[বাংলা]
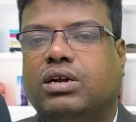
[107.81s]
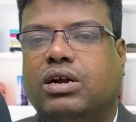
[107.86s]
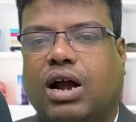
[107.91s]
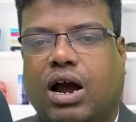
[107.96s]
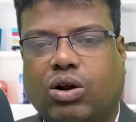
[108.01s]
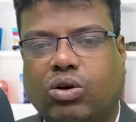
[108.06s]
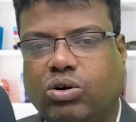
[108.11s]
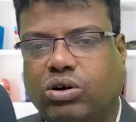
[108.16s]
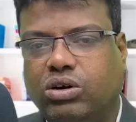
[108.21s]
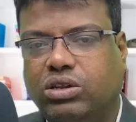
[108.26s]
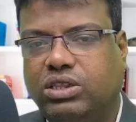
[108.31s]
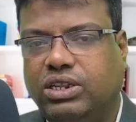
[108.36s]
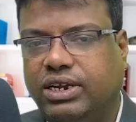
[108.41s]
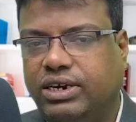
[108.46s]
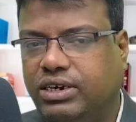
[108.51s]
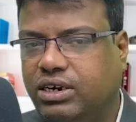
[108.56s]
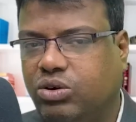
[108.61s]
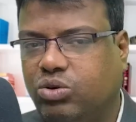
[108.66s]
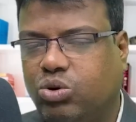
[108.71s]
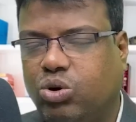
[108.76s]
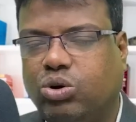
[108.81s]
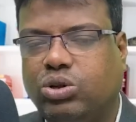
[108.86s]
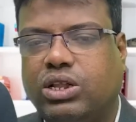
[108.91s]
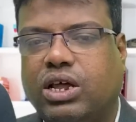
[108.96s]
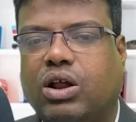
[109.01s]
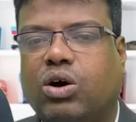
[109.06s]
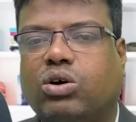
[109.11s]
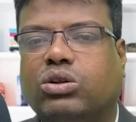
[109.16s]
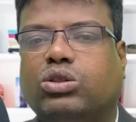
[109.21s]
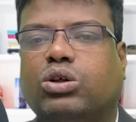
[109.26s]
কারণ তিনটে গ্রহ
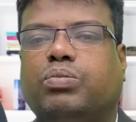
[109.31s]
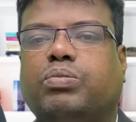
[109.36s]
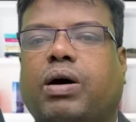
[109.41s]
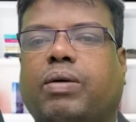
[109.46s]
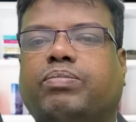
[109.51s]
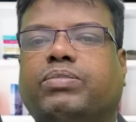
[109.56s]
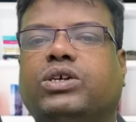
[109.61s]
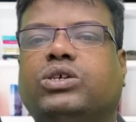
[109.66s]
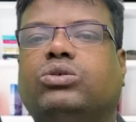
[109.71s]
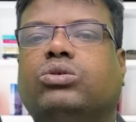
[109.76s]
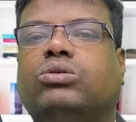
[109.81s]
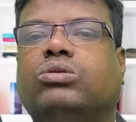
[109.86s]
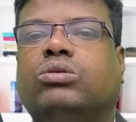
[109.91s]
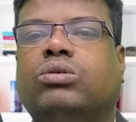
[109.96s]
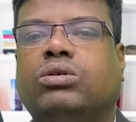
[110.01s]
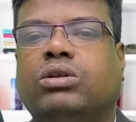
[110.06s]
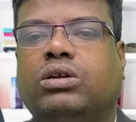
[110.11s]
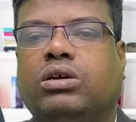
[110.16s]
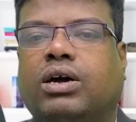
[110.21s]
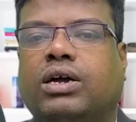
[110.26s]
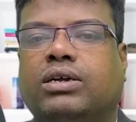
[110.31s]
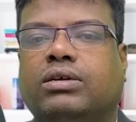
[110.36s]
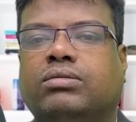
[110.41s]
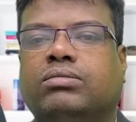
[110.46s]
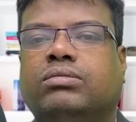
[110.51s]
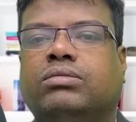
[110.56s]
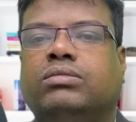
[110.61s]
দ্বারা অর্থপ্রাপ্তি যোগ তৈরি হয়